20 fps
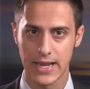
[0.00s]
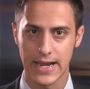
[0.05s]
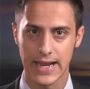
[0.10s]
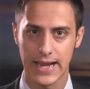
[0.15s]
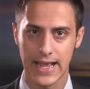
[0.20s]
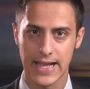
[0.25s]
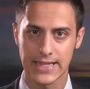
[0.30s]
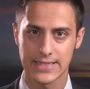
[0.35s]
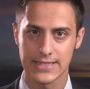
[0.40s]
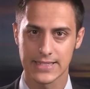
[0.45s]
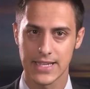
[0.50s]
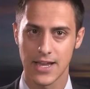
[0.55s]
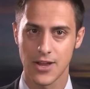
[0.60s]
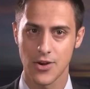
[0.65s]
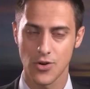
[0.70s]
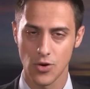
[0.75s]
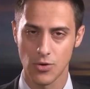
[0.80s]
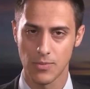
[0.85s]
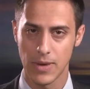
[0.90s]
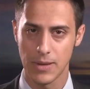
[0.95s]
ai ragazzi a
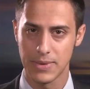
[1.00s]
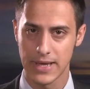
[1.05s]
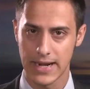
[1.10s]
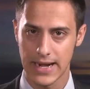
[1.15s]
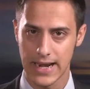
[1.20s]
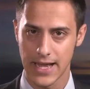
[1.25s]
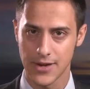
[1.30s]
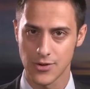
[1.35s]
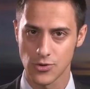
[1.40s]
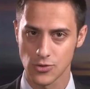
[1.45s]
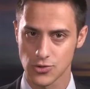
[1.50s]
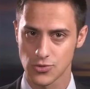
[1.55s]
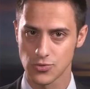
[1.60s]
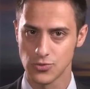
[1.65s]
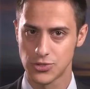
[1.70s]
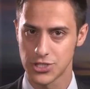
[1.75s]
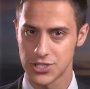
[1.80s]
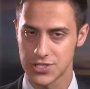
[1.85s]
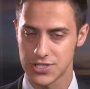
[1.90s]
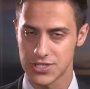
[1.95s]
Roma per l'anno
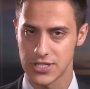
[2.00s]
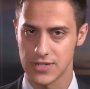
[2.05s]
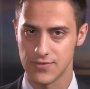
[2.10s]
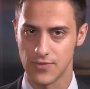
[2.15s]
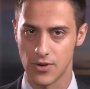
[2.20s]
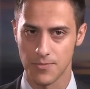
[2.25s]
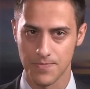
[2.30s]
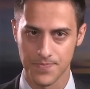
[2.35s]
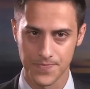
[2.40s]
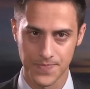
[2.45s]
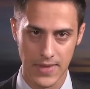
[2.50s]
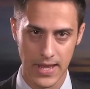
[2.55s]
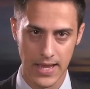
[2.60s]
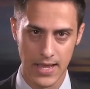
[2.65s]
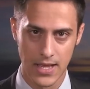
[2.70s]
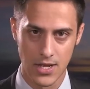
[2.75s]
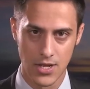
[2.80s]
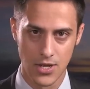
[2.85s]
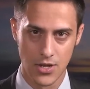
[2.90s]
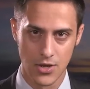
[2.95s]
successivo.
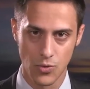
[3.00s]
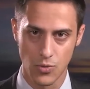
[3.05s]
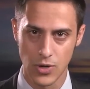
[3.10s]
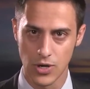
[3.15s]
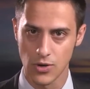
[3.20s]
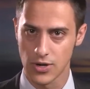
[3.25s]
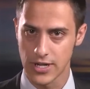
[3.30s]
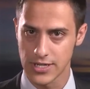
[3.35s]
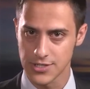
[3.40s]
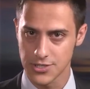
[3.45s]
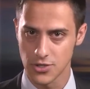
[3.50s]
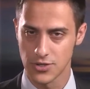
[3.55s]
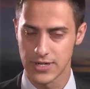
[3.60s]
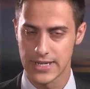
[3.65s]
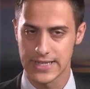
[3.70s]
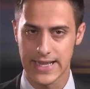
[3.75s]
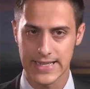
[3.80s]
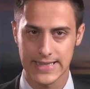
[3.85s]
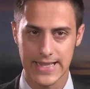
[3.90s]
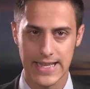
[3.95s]

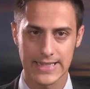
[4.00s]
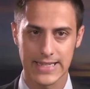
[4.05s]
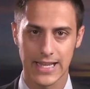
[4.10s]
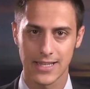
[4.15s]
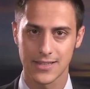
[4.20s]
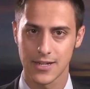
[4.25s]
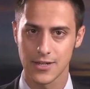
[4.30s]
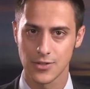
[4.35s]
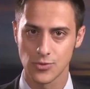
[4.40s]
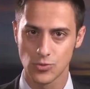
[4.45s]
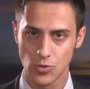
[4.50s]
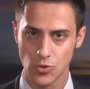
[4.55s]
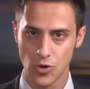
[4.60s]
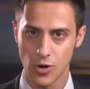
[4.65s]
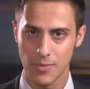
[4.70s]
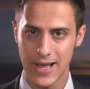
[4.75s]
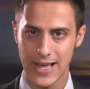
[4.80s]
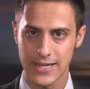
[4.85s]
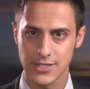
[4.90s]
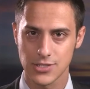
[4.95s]
Quell'occasione, datata
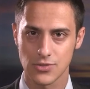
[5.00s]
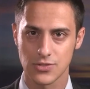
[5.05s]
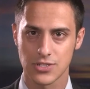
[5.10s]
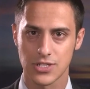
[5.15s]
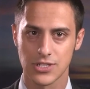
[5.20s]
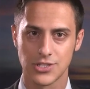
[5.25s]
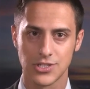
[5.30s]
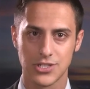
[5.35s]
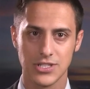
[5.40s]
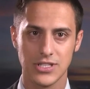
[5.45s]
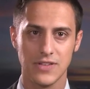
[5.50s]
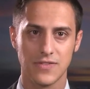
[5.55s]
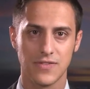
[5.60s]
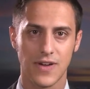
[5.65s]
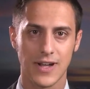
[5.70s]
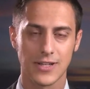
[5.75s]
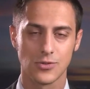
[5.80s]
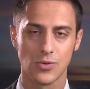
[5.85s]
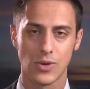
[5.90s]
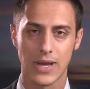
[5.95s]
31 marzo, sancì di
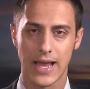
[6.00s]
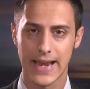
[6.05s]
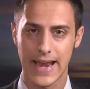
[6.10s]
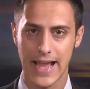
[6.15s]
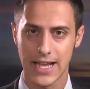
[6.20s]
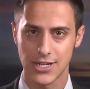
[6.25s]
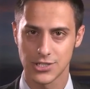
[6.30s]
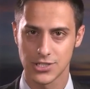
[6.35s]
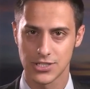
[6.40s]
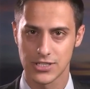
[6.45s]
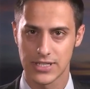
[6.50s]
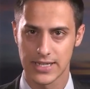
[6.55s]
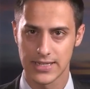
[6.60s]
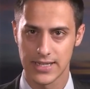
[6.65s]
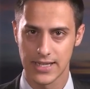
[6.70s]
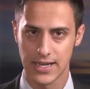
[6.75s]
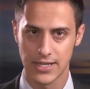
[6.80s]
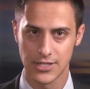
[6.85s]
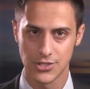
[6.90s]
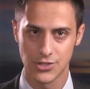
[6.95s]
fatto la nascita
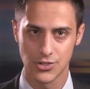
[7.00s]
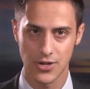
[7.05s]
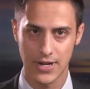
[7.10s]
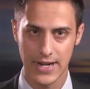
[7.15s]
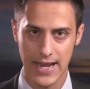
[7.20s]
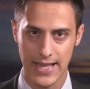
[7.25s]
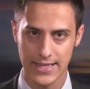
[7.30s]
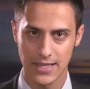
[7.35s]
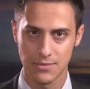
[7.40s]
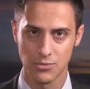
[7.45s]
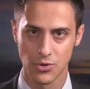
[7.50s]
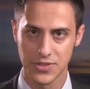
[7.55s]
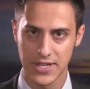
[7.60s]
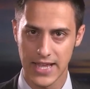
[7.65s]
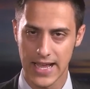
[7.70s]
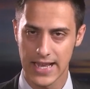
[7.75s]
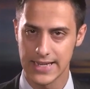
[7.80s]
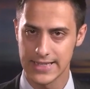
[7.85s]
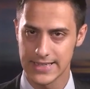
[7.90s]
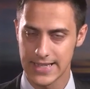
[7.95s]
delle giornate
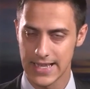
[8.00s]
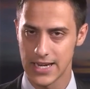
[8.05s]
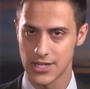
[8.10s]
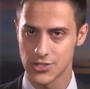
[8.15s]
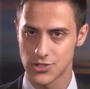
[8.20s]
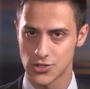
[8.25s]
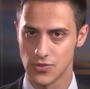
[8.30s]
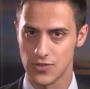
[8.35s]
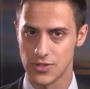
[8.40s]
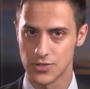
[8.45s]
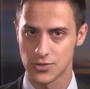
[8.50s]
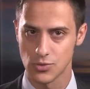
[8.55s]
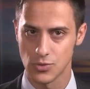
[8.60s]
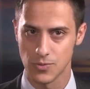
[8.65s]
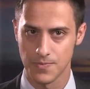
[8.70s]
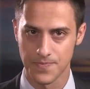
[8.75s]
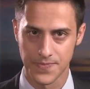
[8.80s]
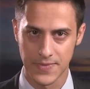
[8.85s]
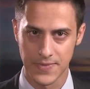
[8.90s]
mondiali della gioventù.